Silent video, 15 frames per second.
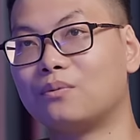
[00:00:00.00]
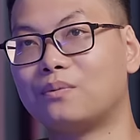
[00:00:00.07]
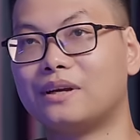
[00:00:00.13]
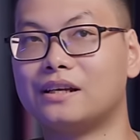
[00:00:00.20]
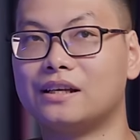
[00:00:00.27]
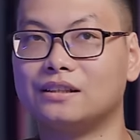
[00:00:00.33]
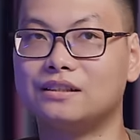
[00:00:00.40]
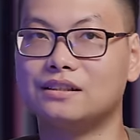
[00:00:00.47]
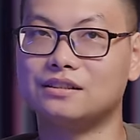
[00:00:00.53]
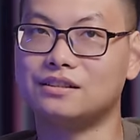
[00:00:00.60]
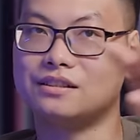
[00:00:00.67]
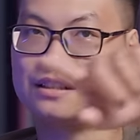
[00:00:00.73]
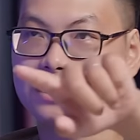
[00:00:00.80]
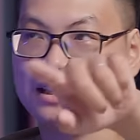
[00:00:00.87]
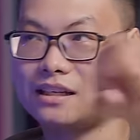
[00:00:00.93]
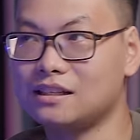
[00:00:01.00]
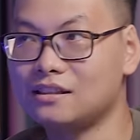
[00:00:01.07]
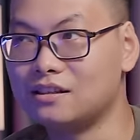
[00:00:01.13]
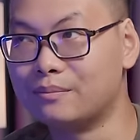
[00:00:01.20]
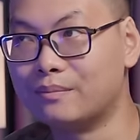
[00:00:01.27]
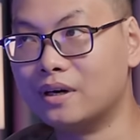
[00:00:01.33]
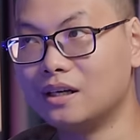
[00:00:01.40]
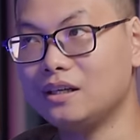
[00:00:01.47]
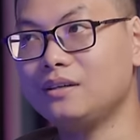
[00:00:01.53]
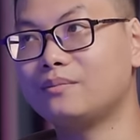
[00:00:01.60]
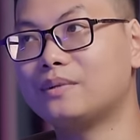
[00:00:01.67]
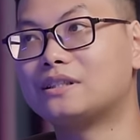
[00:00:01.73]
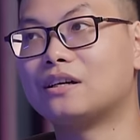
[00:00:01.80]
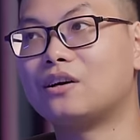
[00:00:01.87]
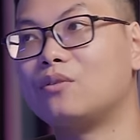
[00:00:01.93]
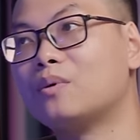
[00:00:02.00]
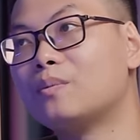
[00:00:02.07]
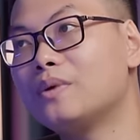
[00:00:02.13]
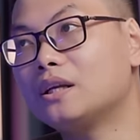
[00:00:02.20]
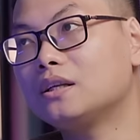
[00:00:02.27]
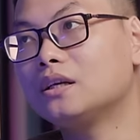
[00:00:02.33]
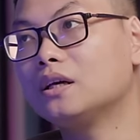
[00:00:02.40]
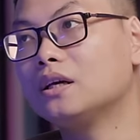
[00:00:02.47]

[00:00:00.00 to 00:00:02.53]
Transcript: mà đến từ những cái người mới bây giờ họ mới biết.